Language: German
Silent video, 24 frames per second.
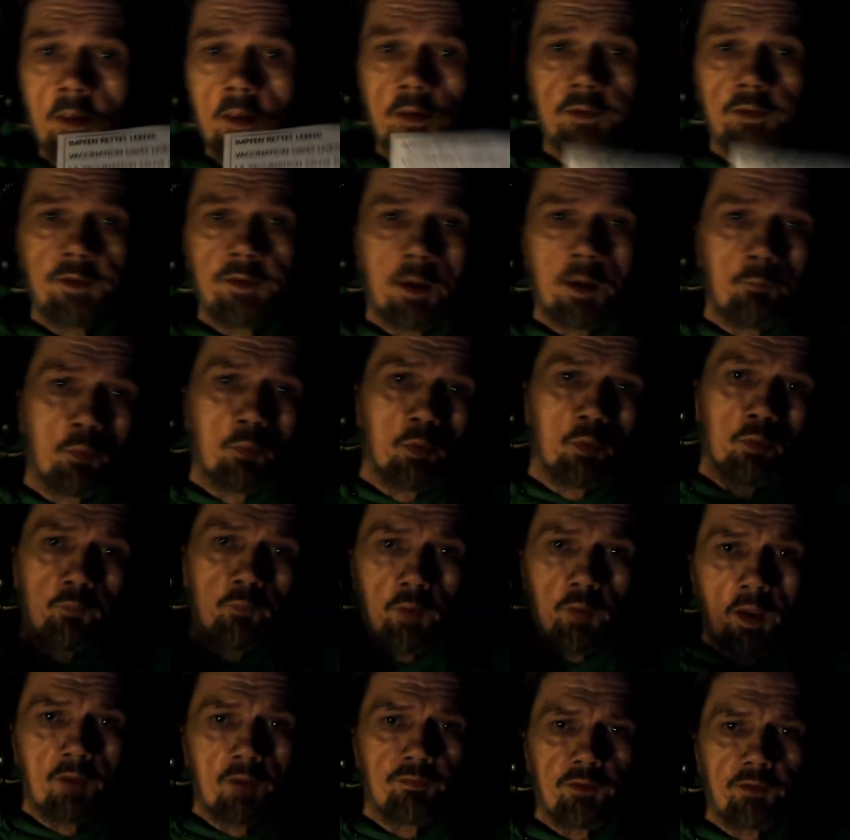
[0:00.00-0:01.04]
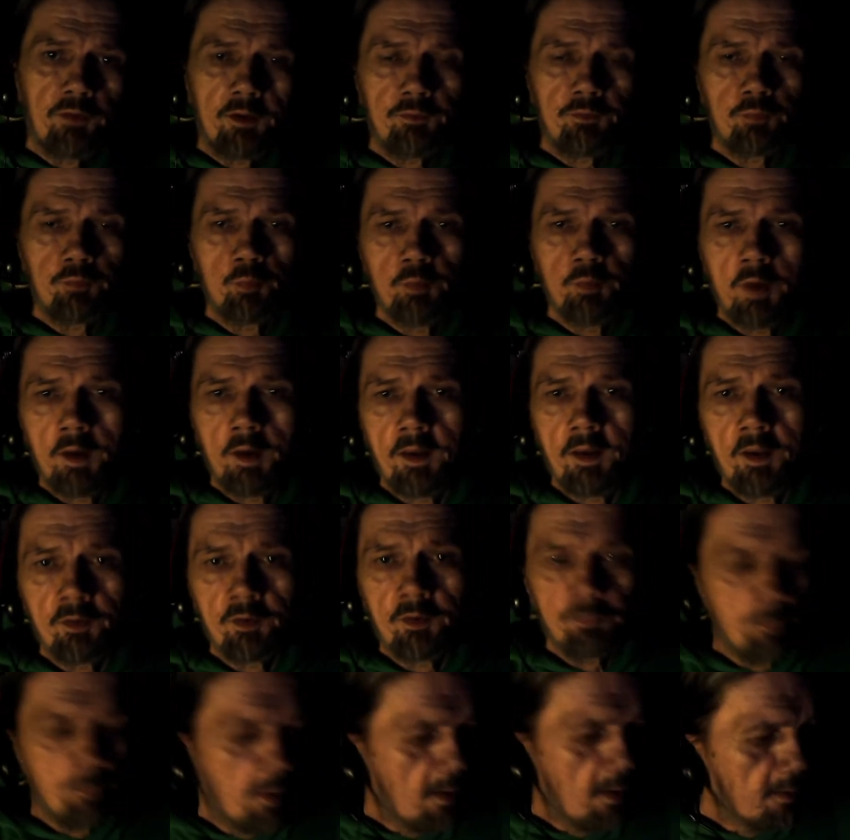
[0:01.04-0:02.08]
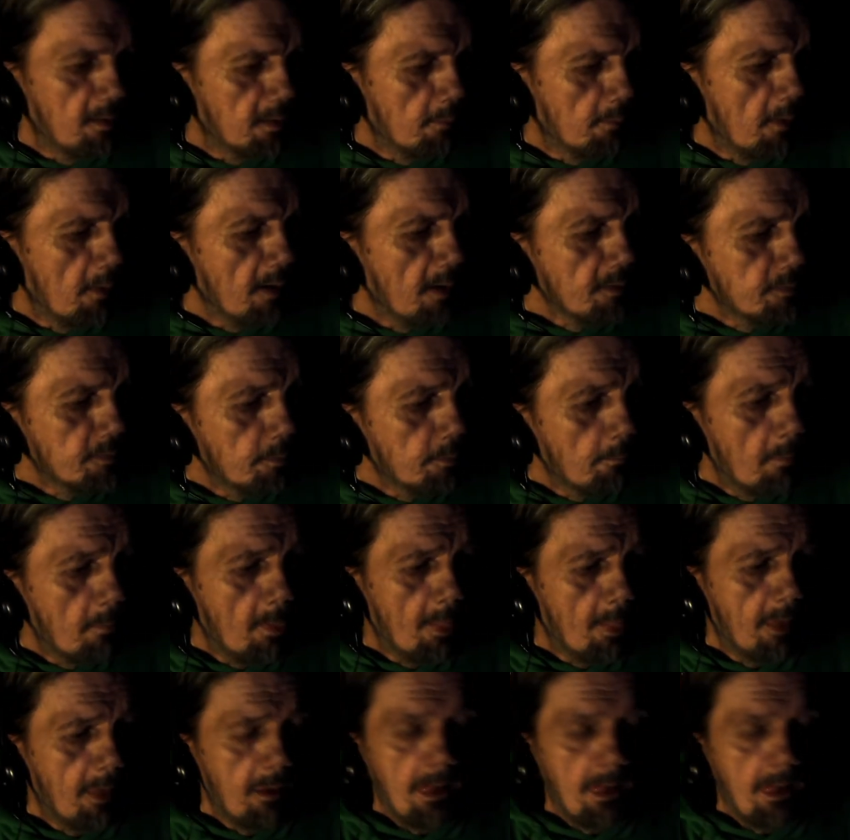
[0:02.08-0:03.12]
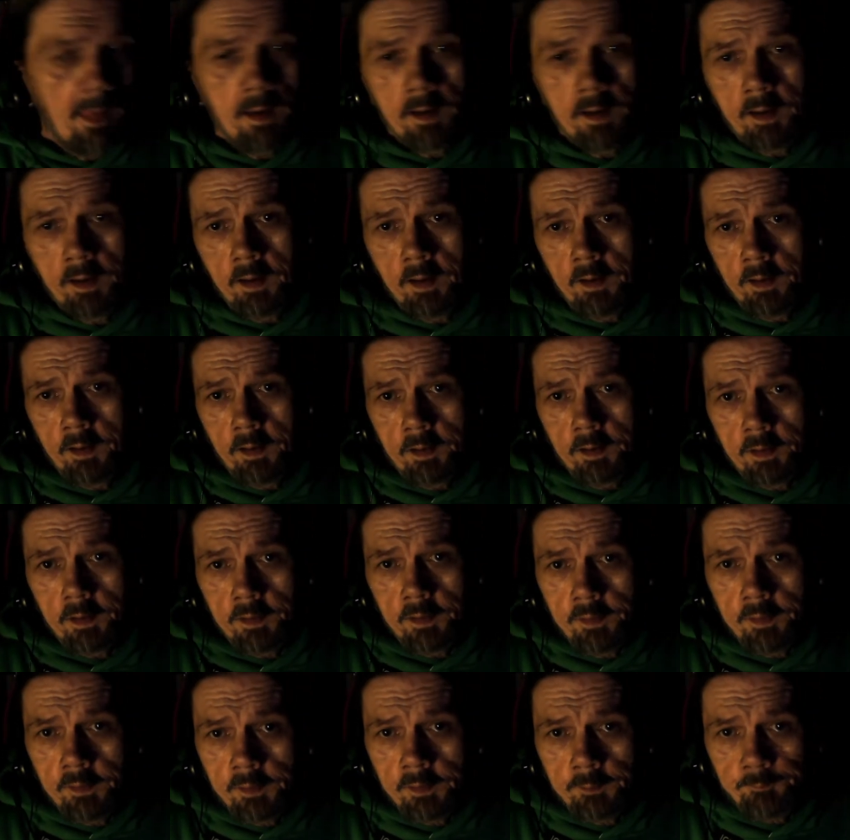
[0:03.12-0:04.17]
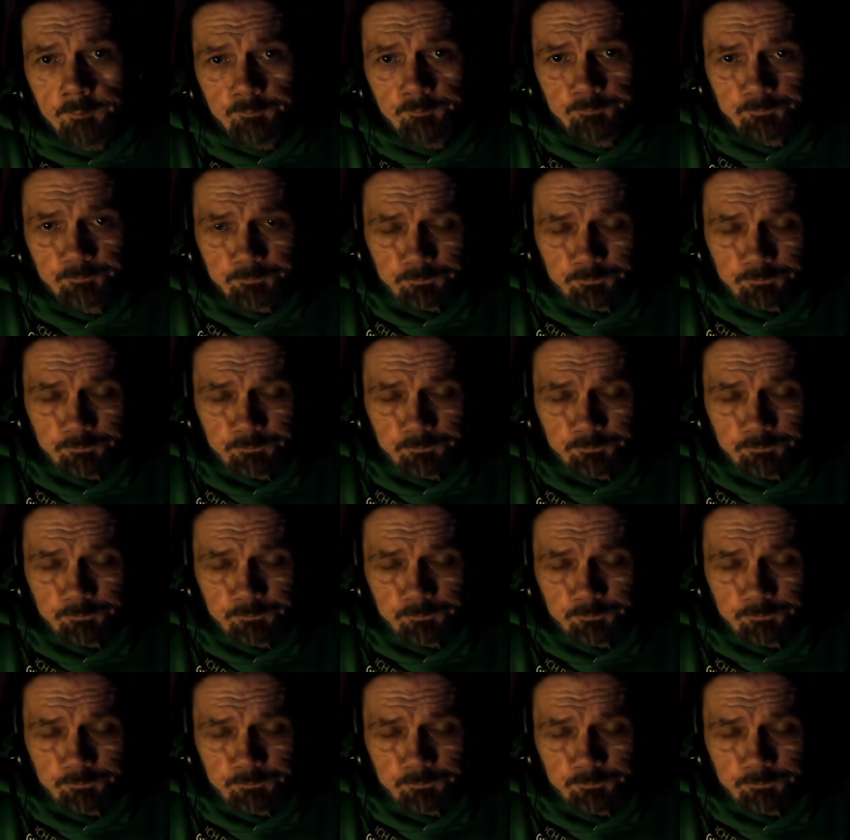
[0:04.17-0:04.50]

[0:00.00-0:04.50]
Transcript: Ich habe ungefähr 600 erstmal gemacht. Ähm,